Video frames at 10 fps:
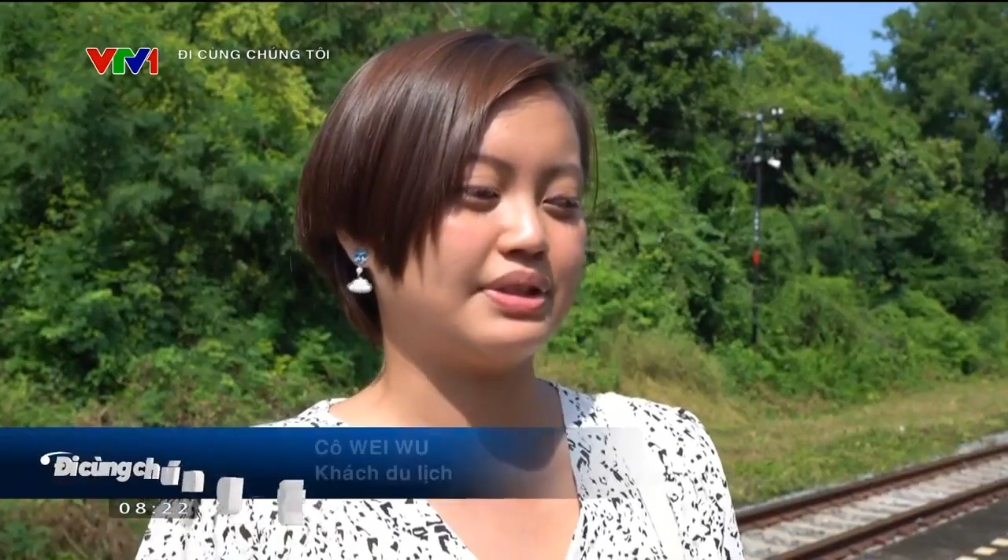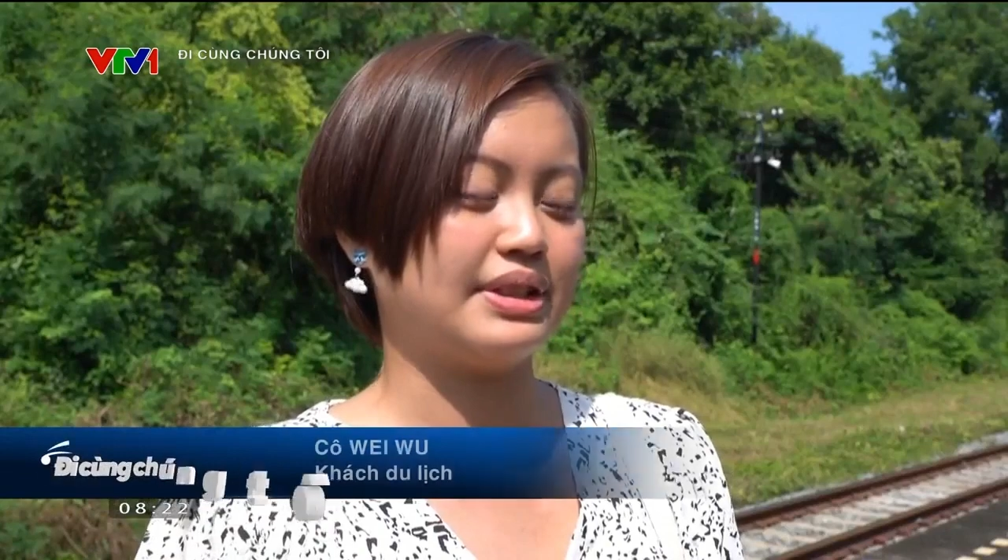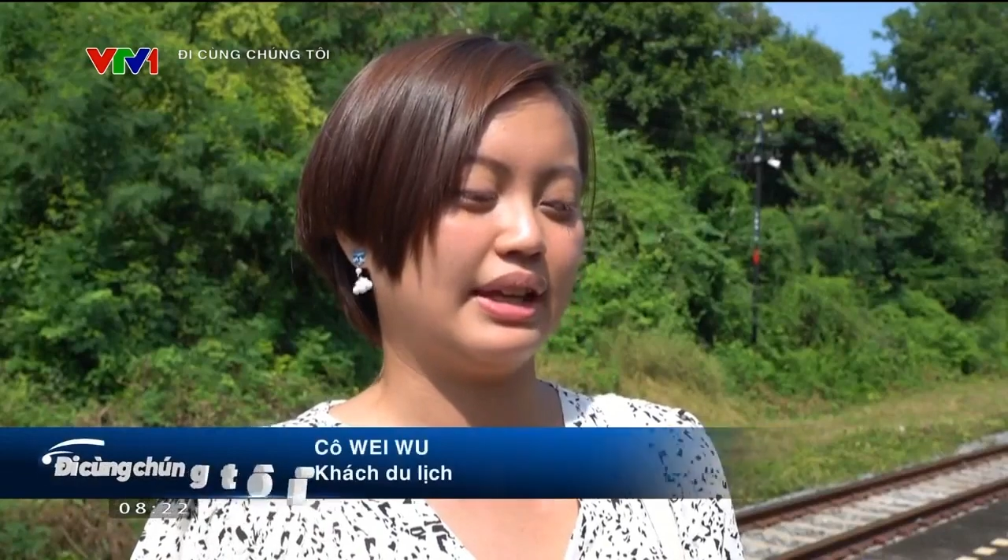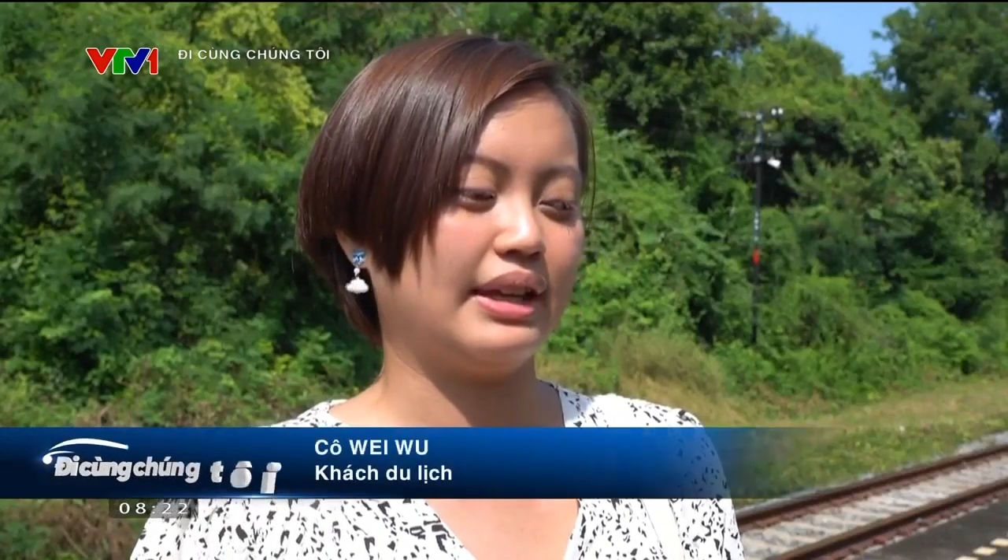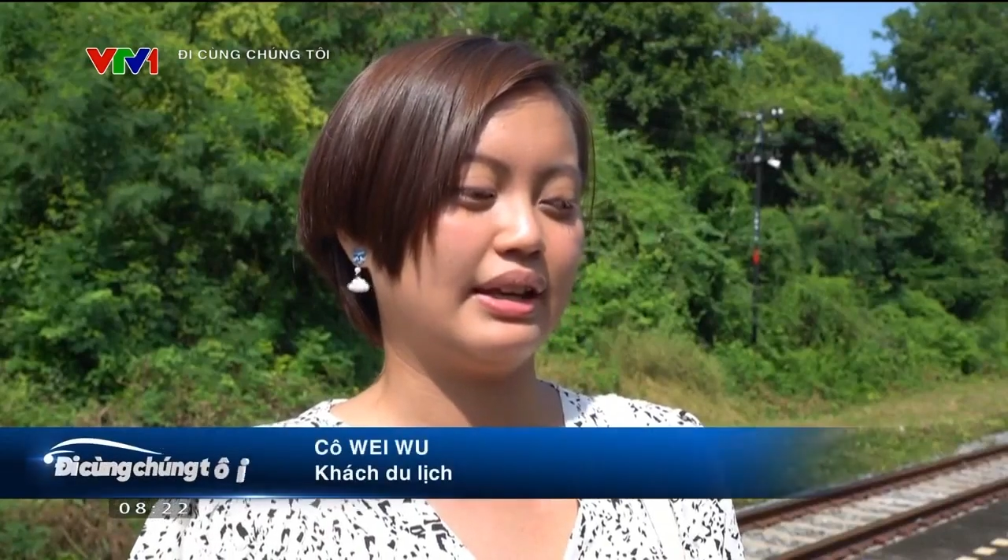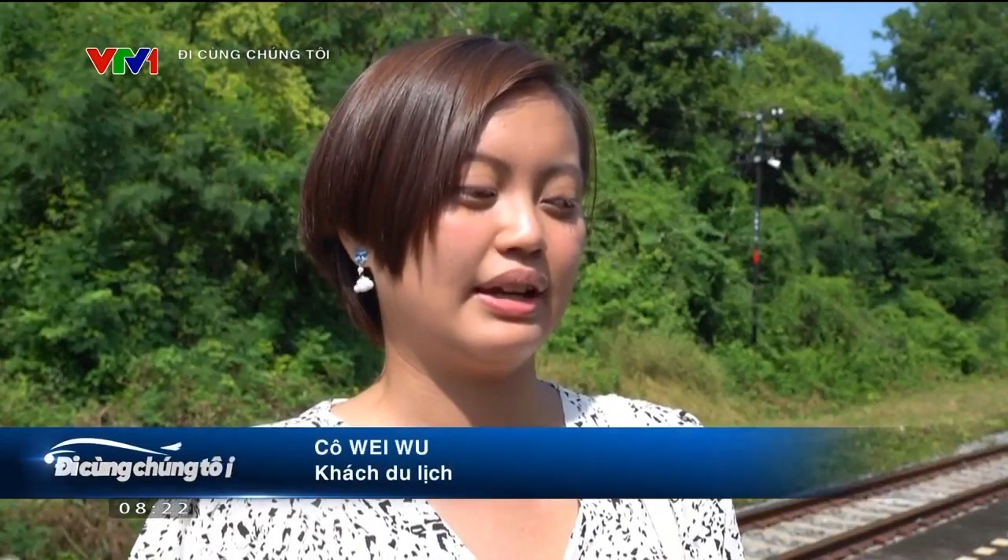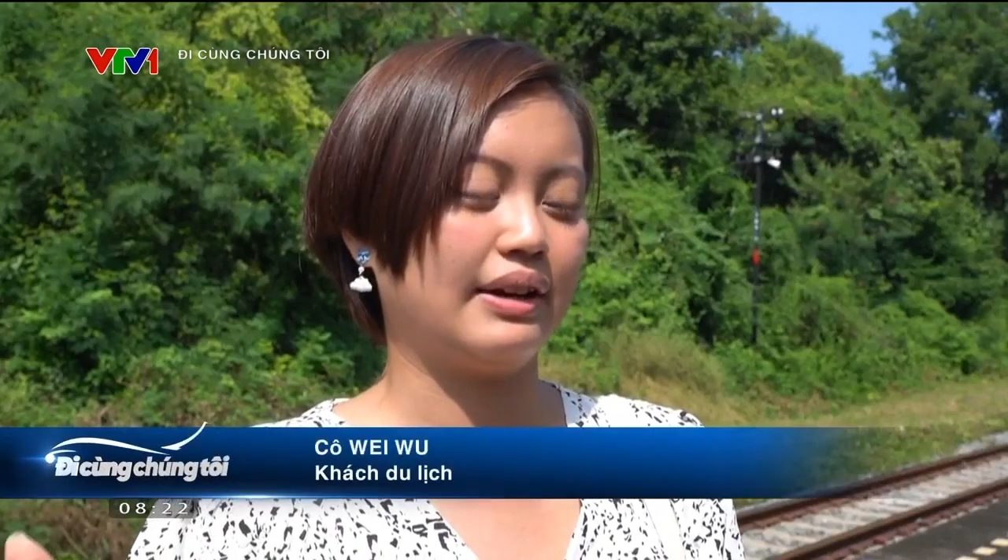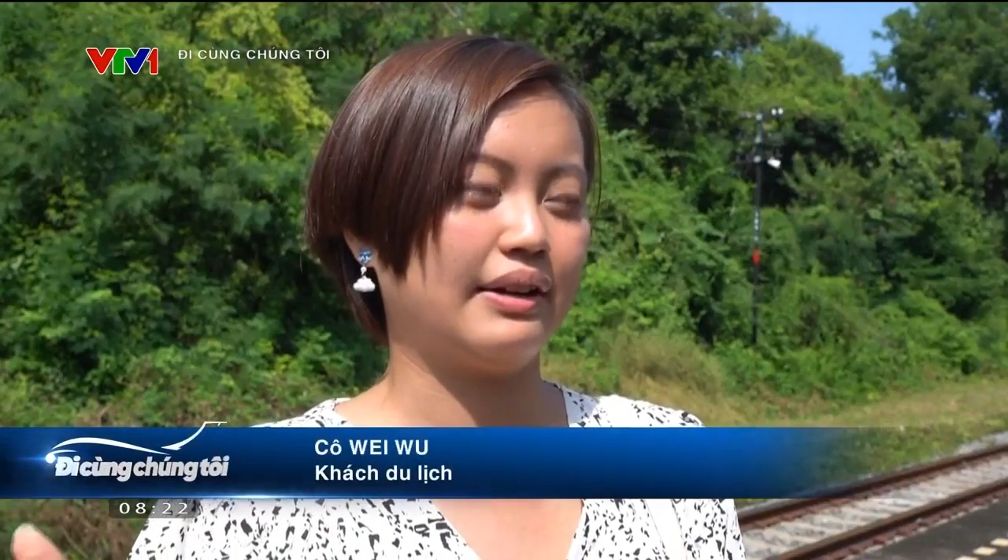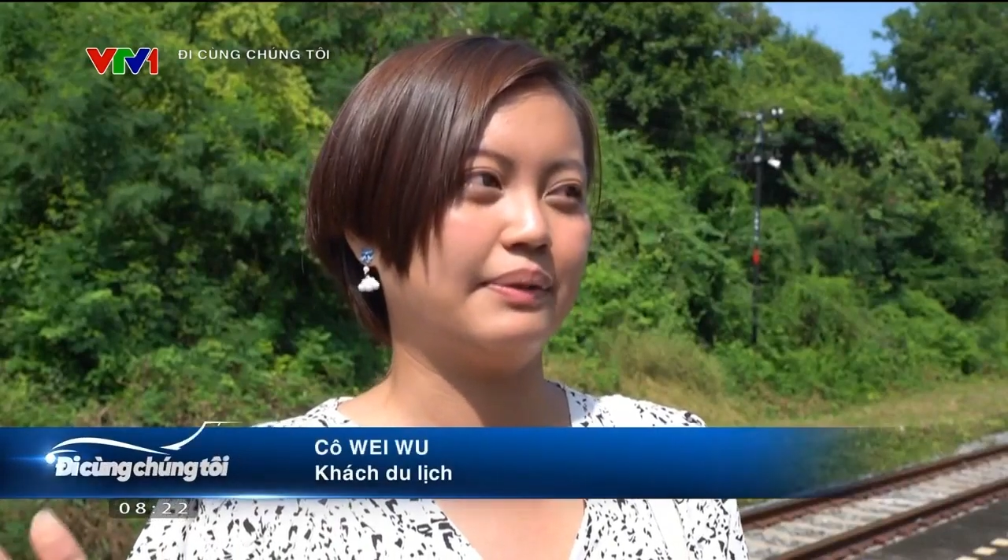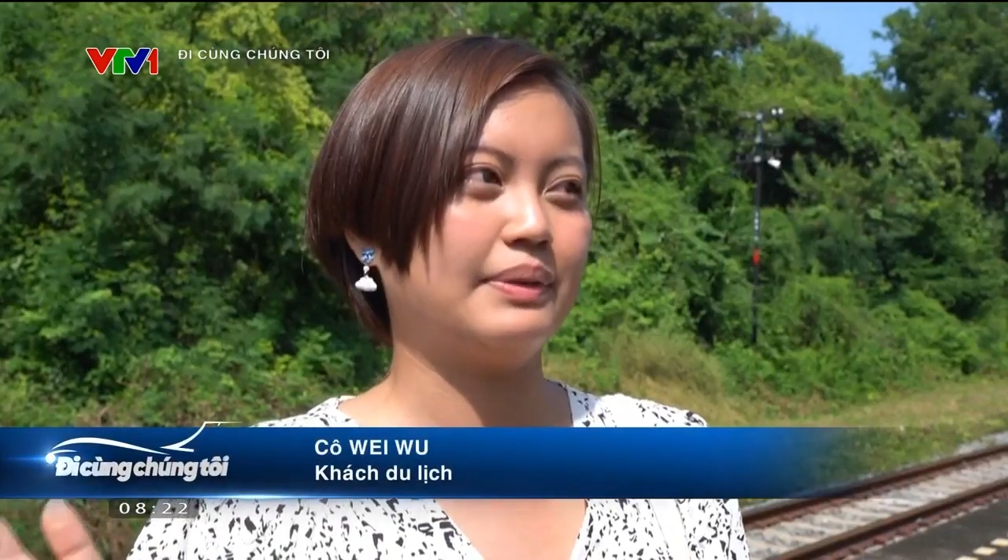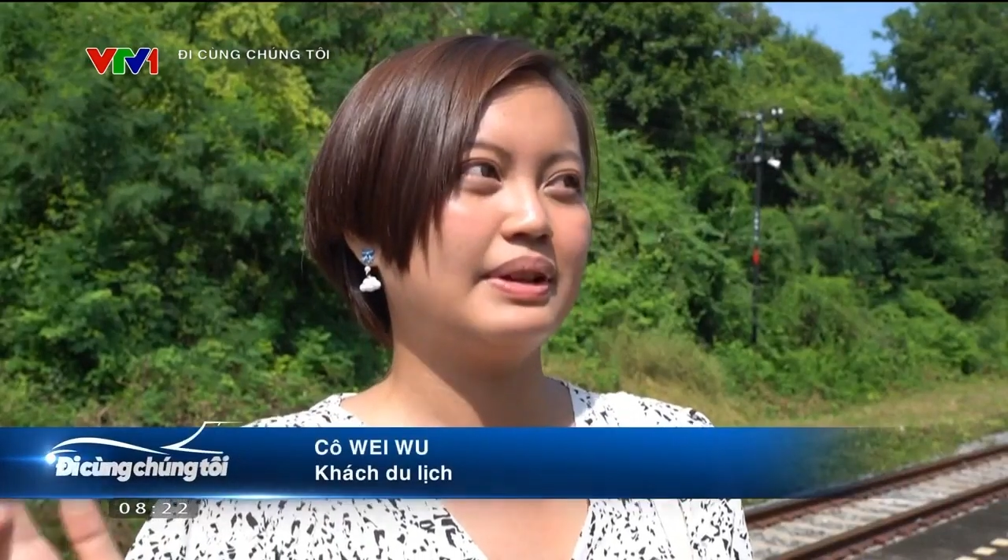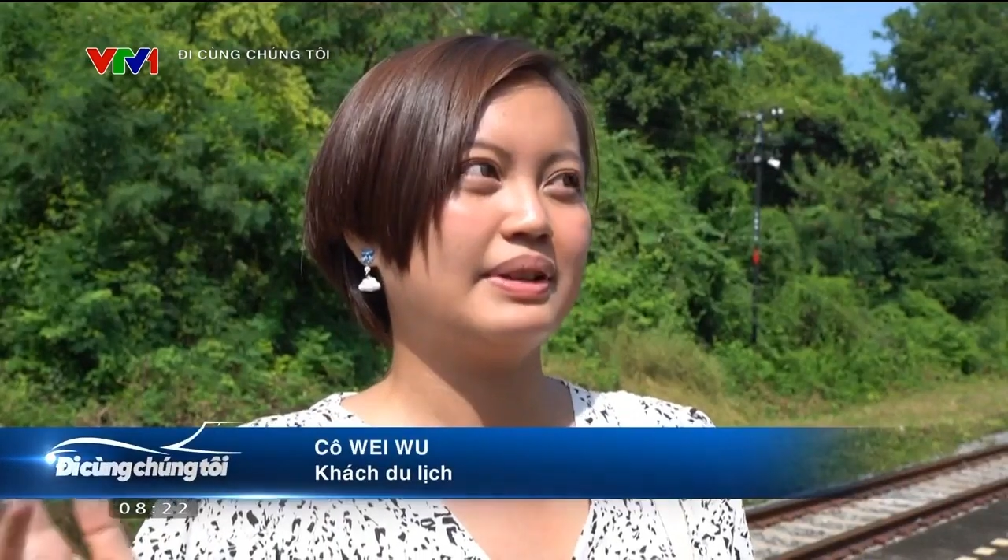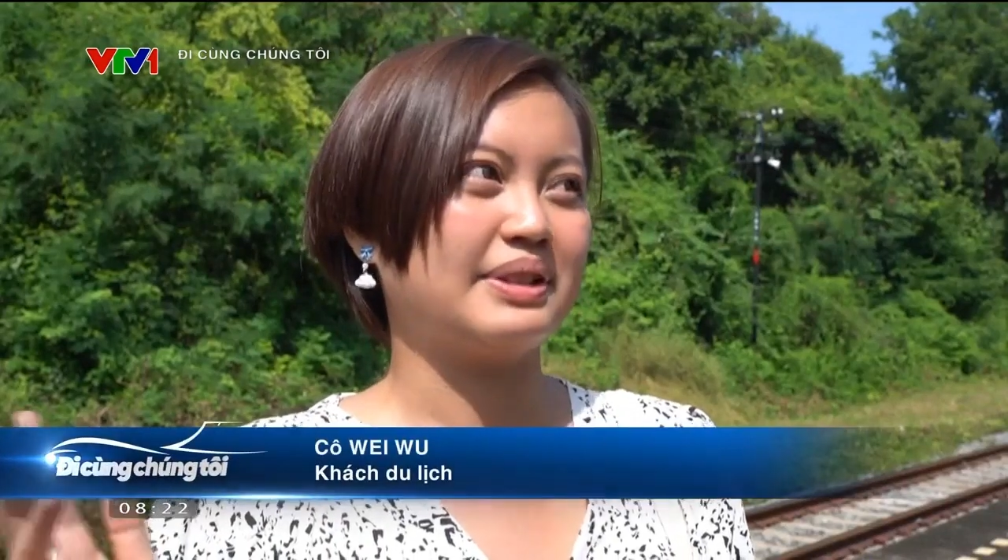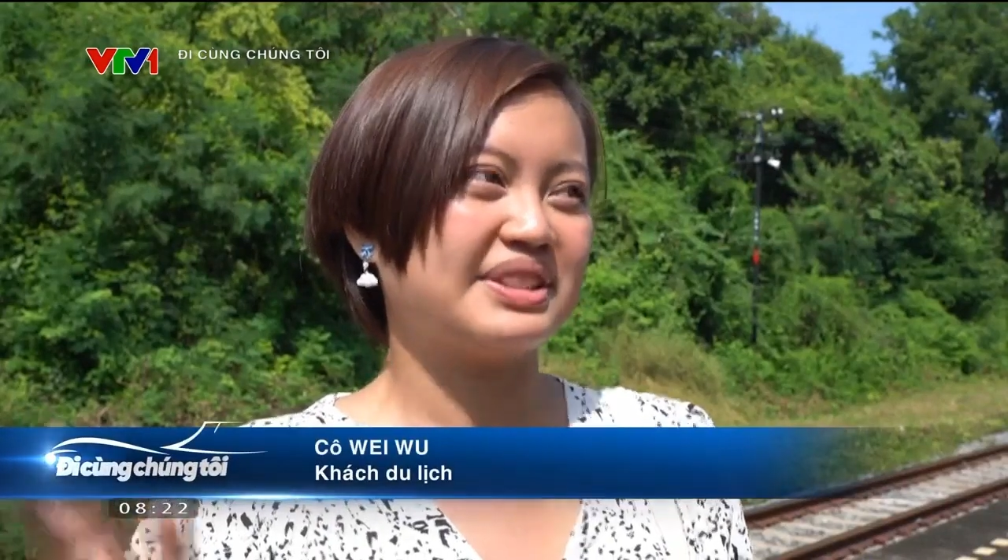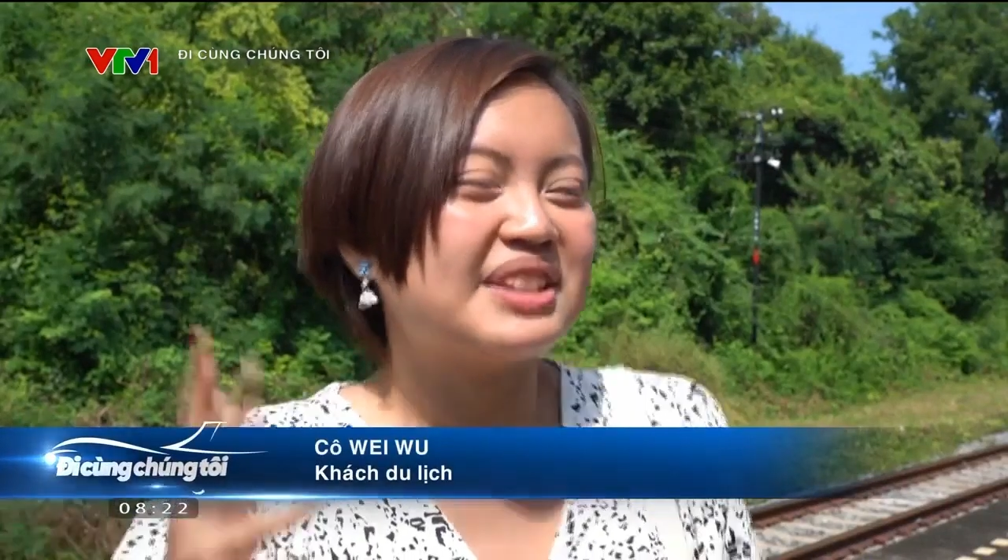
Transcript: tôi chưa bao giờ có trải nghiệm